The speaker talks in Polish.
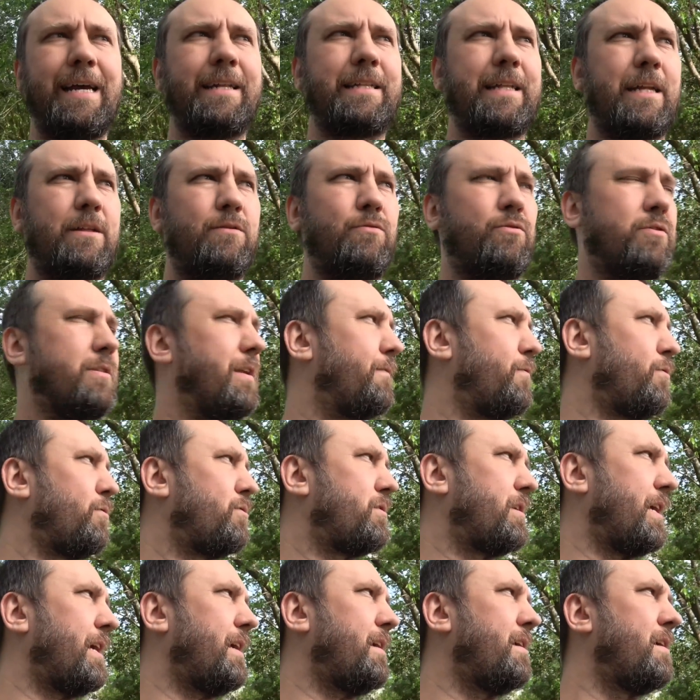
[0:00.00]
etat już nie
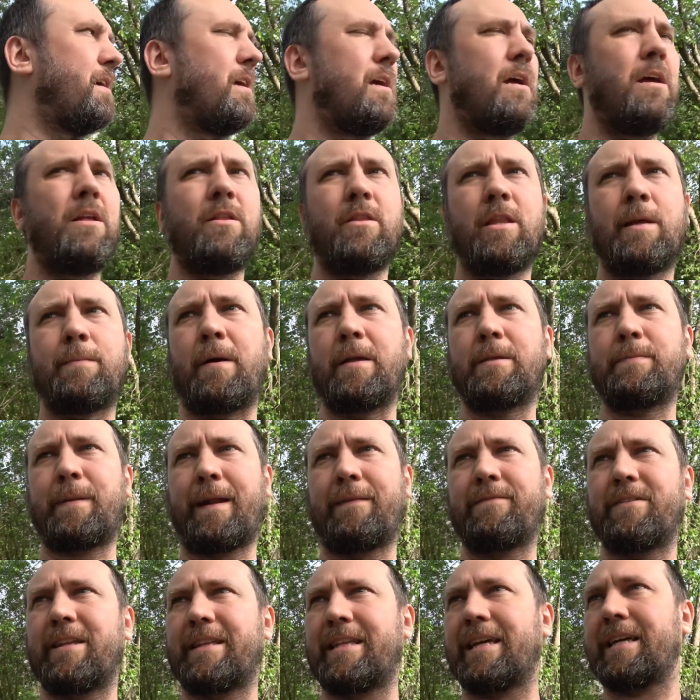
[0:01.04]
wrócę, no bo jest
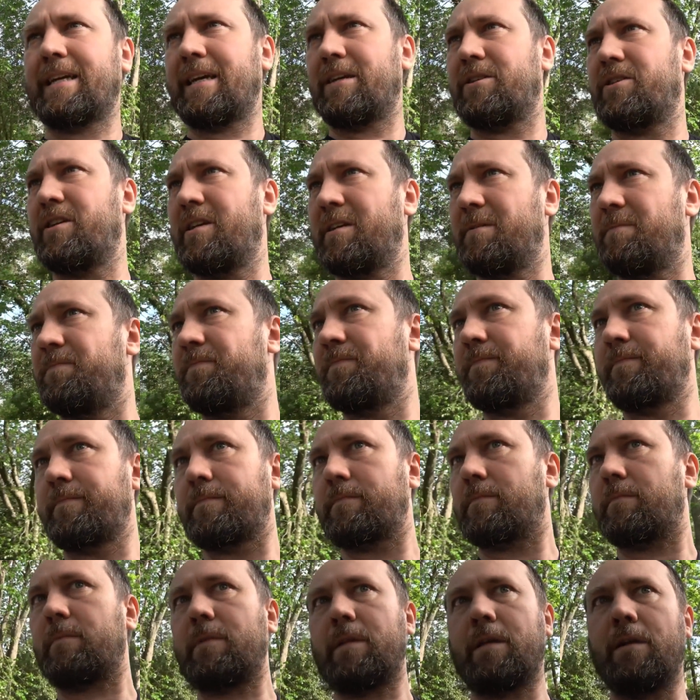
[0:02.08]
prawda taka, że
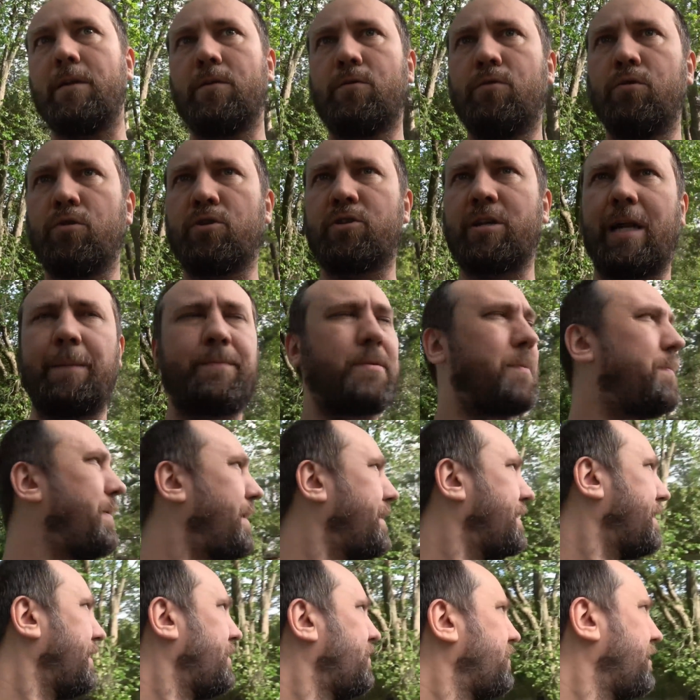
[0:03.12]
kurczę, ale
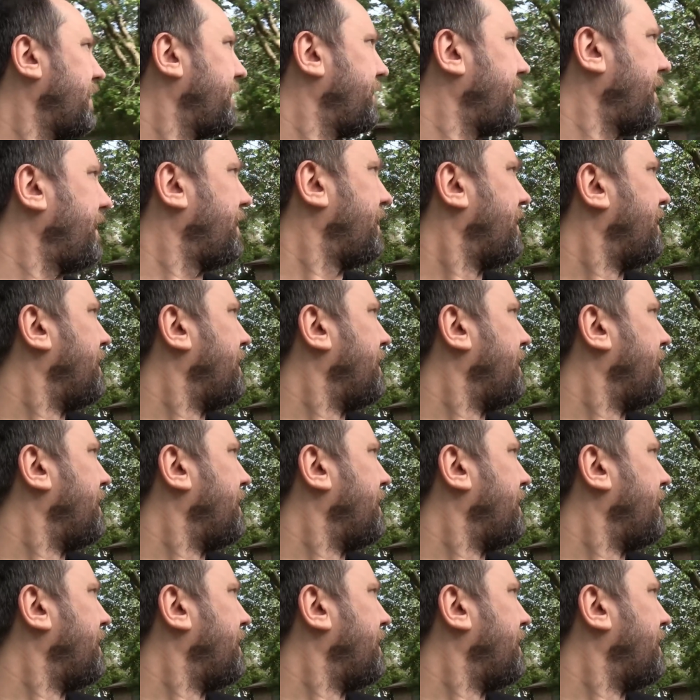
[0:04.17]
przepiękne drzewa.